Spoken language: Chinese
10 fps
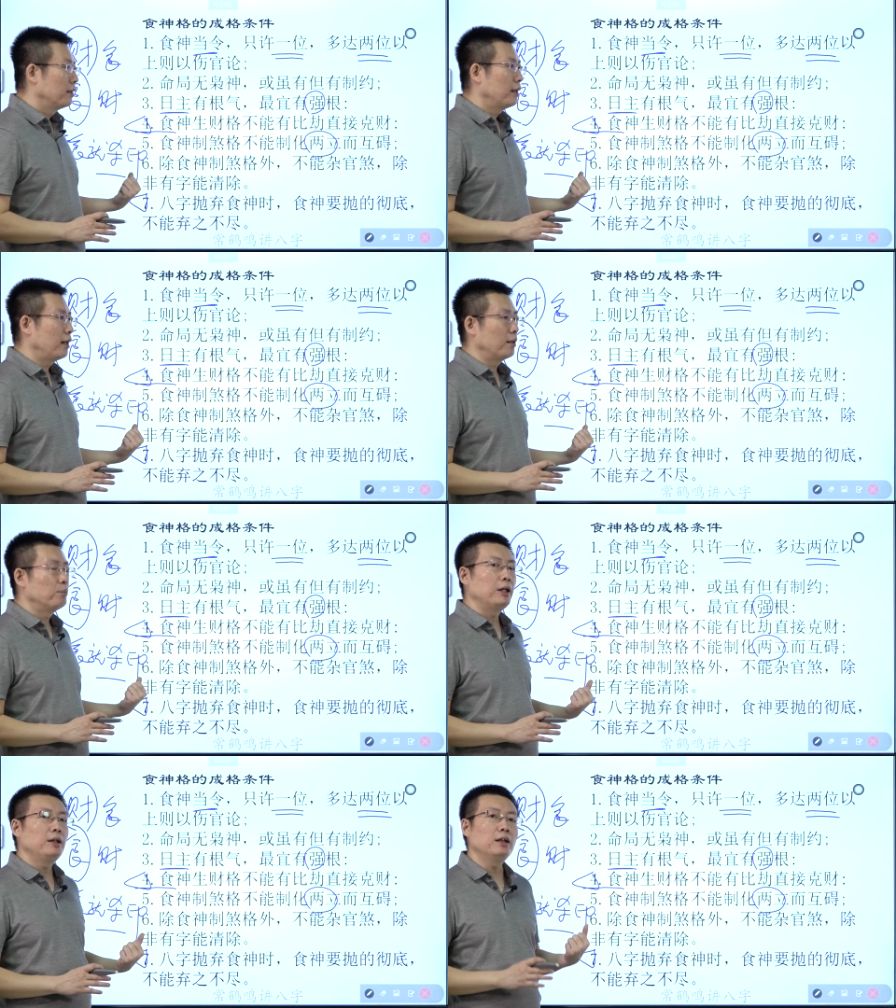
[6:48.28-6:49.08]
啊，
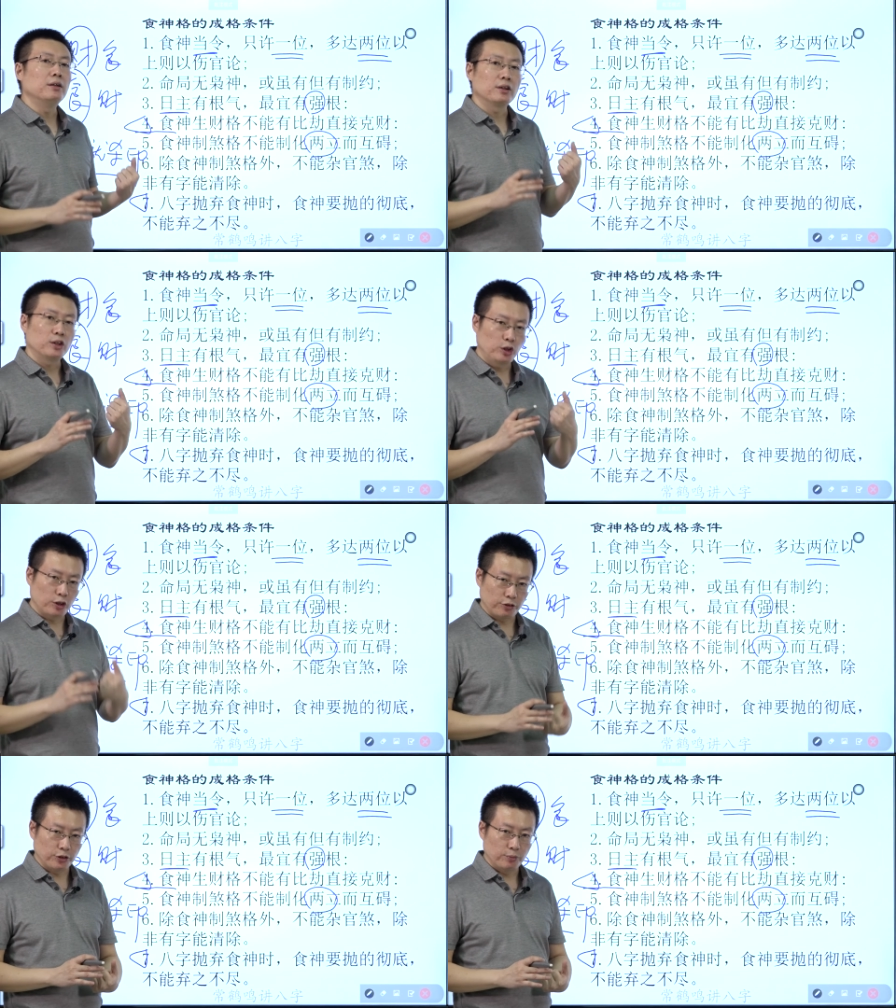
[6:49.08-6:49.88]
被印制
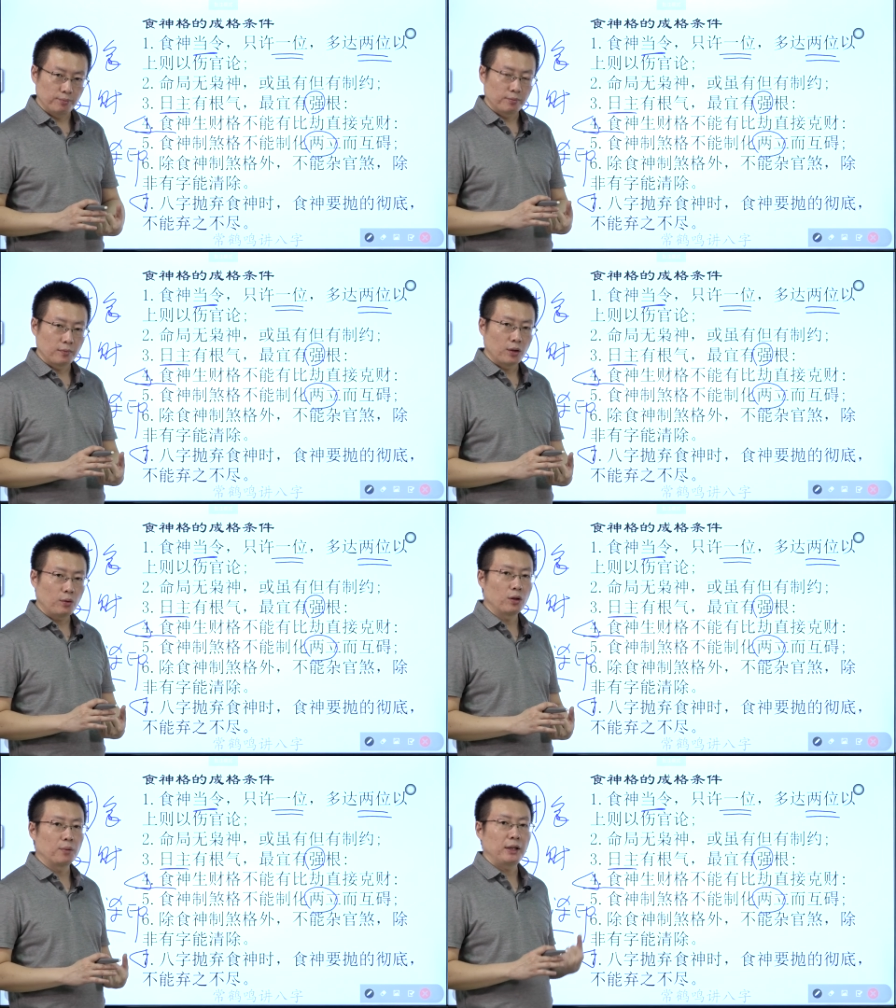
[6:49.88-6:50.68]
服，
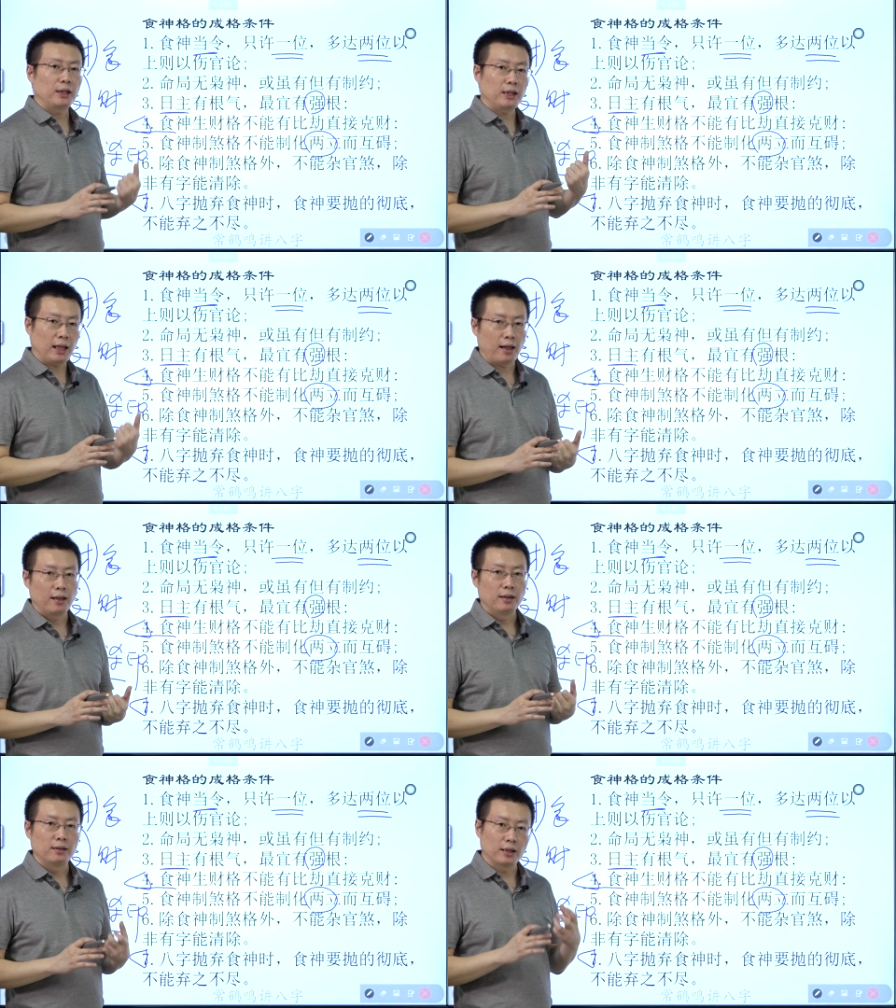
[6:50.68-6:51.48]
或者被煞
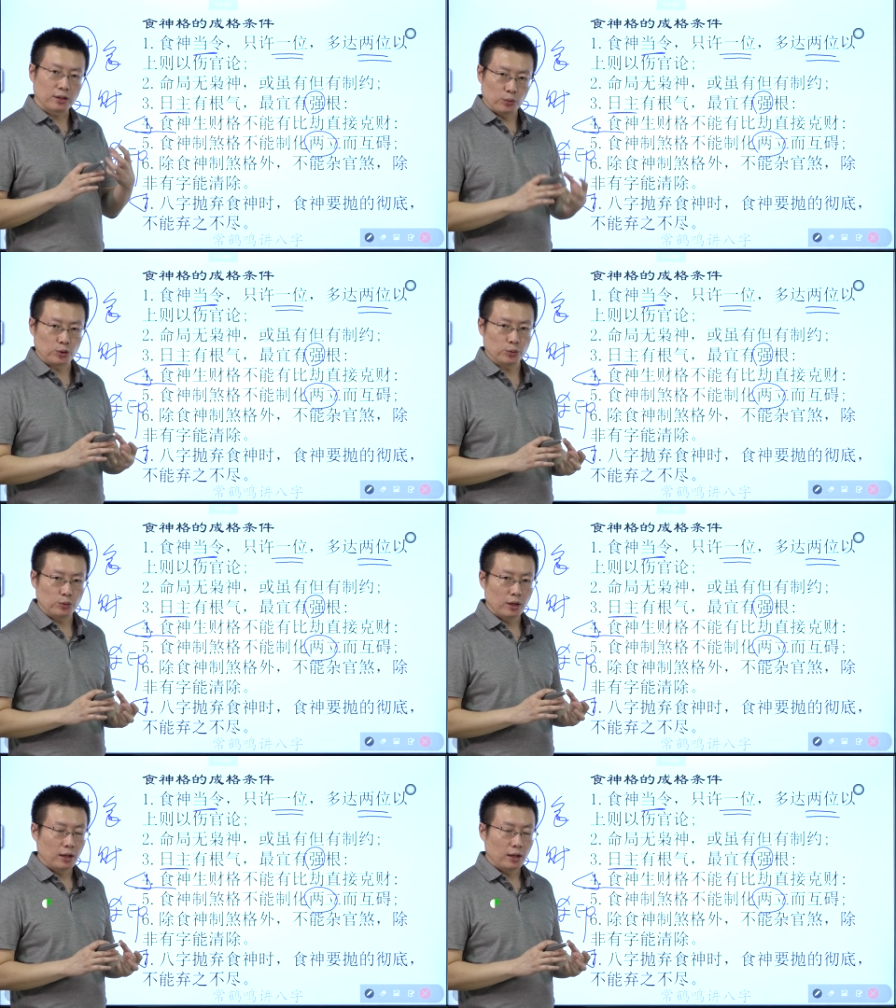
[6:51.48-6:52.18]
来斗住。